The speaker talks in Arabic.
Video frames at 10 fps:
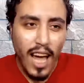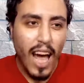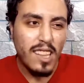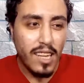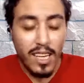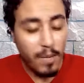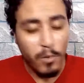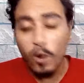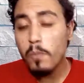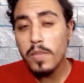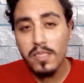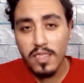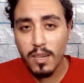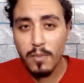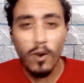هتخرب ام
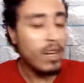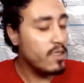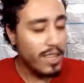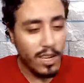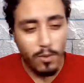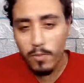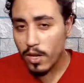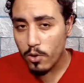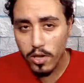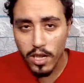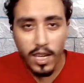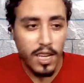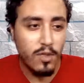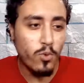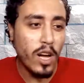السينما وهتضيع ام
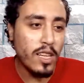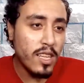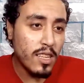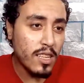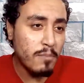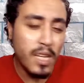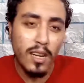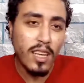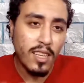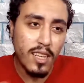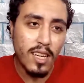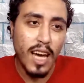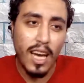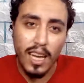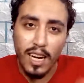الحريات وهنعمل كده
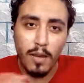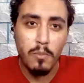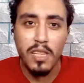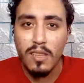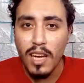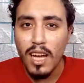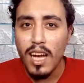حاله من